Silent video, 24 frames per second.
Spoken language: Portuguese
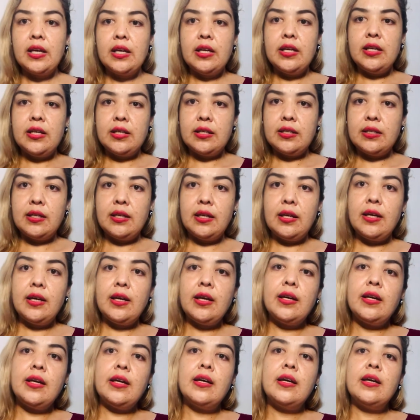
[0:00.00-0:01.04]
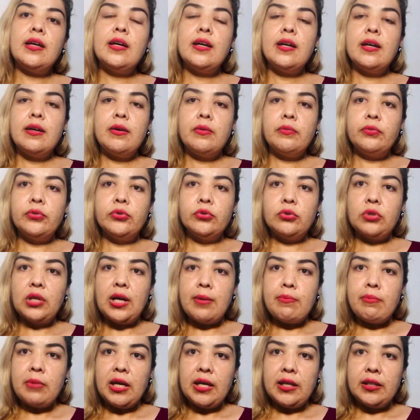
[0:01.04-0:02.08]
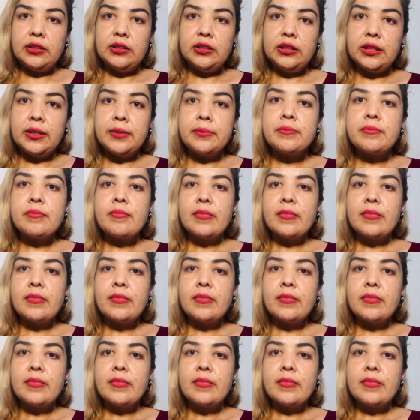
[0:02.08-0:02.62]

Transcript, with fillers: e que futuramente